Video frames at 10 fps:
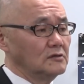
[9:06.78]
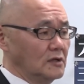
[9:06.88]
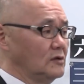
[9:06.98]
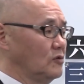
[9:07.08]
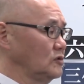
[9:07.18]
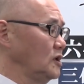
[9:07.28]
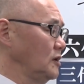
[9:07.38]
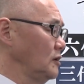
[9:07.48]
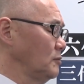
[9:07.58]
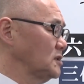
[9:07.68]
ね、本
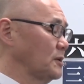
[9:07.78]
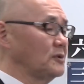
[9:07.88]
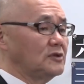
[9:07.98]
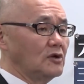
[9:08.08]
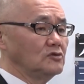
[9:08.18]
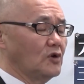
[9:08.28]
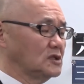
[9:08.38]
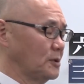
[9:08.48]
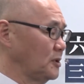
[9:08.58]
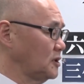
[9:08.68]
人あ喋っているのか
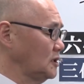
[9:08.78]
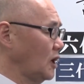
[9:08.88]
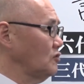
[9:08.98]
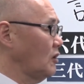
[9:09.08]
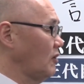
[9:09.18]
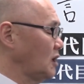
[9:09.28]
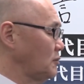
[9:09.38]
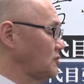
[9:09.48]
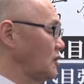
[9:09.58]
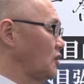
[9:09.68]
喋っていないのか分かり
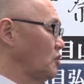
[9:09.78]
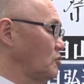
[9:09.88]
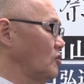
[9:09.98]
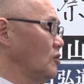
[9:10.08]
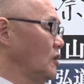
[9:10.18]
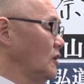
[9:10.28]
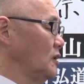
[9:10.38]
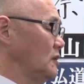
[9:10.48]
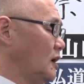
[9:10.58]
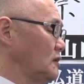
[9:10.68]
ませんけども
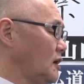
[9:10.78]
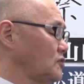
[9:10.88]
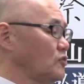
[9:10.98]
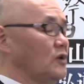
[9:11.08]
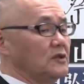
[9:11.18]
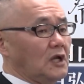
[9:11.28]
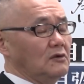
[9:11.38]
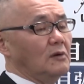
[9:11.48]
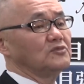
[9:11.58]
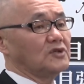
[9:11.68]
なかなかその
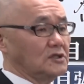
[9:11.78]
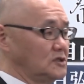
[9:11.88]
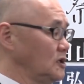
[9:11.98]
辺りは難しい。